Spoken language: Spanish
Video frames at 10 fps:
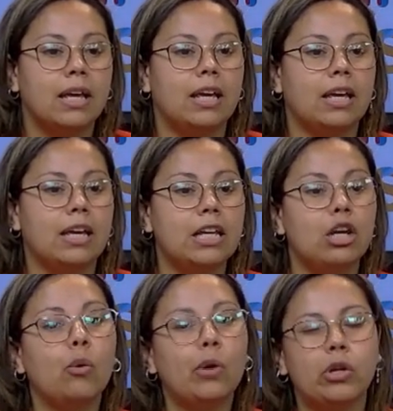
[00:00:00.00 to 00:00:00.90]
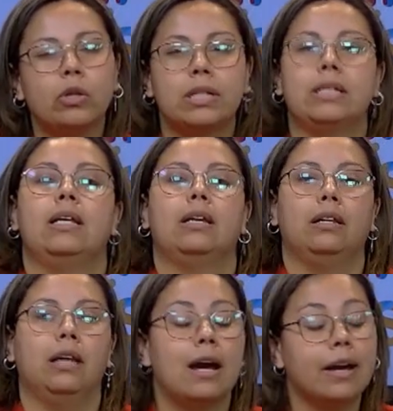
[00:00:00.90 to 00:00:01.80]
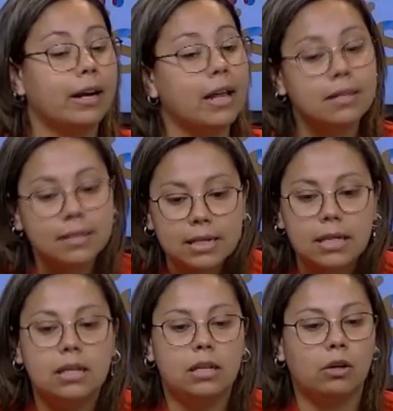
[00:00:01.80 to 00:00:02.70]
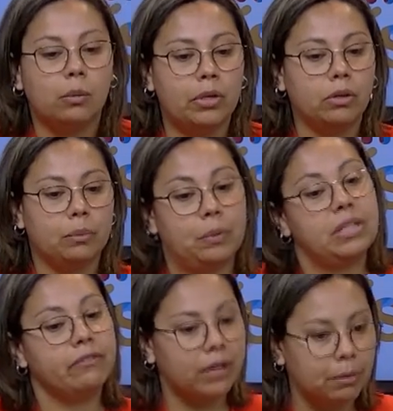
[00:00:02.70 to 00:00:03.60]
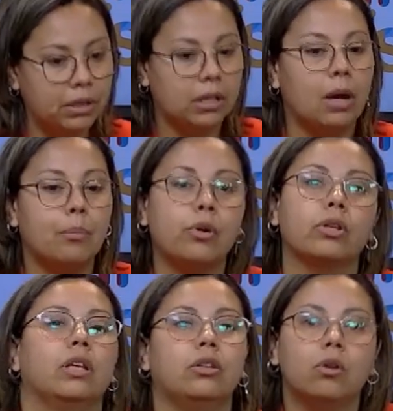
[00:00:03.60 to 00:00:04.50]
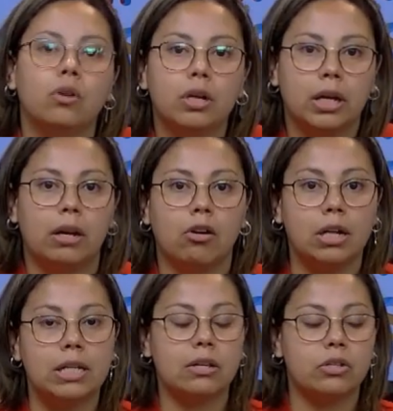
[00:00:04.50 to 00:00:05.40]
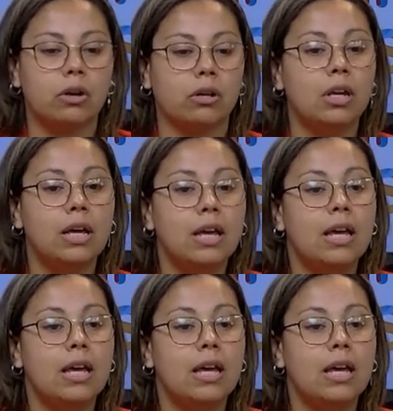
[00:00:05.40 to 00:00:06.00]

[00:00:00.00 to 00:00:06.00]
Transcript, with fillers: Eh, y lo bueno de, la carrera en sí y lo bueno específicamente que aporta todo lo que es la organización